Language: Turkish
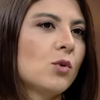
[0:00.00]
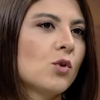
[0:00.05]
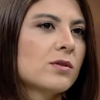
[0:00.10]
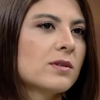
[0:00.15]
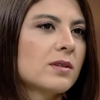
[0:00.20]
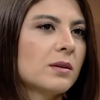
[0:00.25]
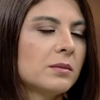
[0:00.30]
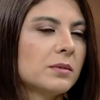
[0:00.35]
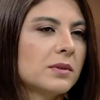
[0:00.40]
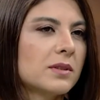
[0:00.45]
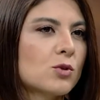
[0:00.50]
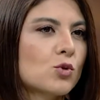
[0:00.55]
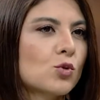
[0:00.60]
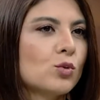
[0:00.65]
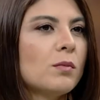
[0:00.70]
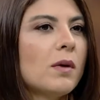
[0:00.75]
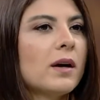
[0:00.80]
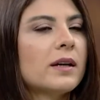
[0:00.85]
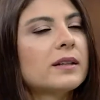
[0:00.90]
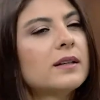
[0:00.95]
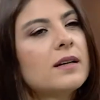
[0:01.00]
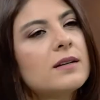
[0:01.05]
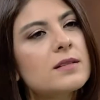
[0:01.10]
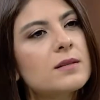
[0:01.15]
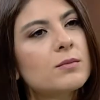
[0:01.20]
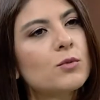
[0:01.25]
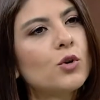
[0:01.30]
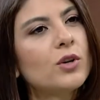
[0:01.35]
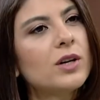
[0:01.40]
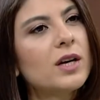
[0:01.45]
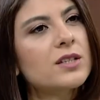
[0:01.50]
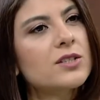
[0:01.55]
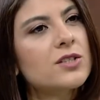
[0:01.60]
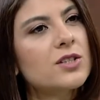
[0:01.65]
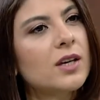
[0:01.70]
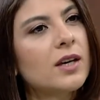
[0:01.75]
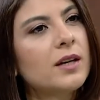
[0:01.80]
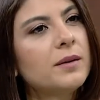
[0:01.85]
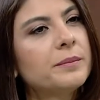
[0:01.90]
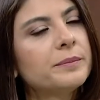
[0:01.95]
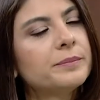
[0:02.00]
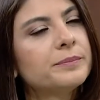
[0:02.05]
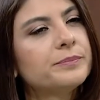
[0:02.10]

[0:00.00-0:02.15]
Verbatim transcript: ortamı sunmak lazım öğrenciye?